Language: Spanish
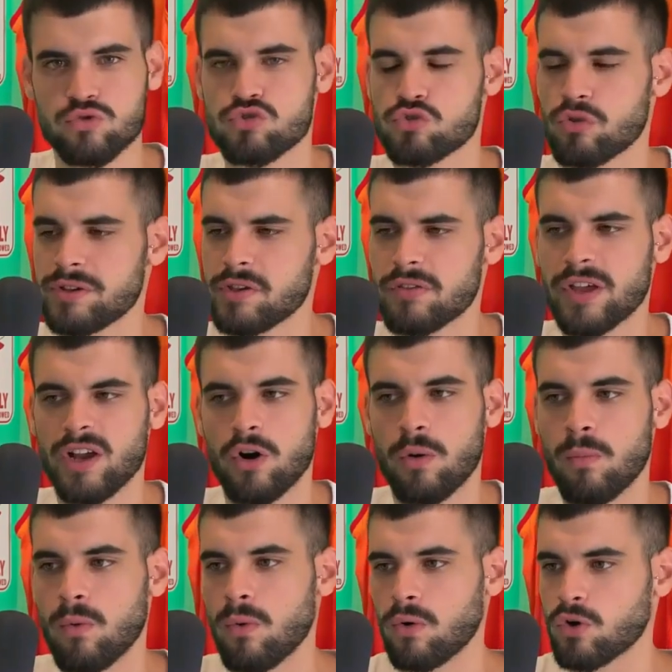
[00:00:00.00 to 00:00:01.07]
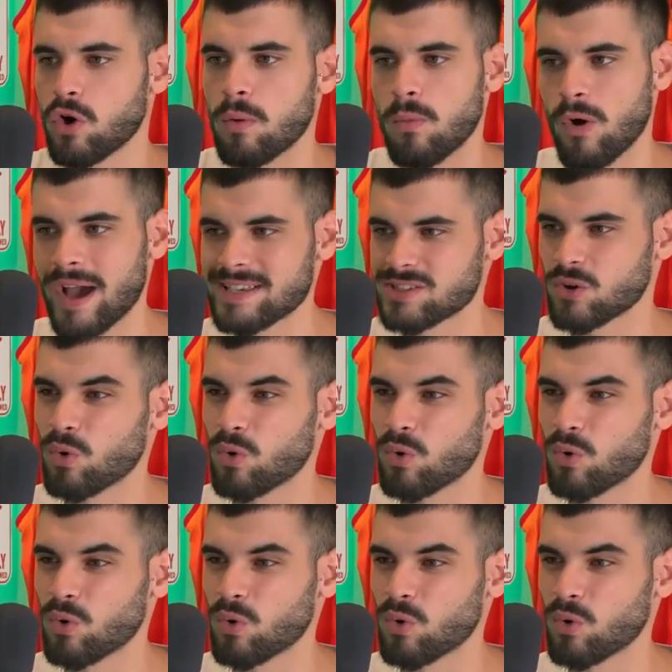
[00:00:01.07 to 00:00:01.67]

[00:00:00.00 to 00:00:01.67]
un sueño de cómo es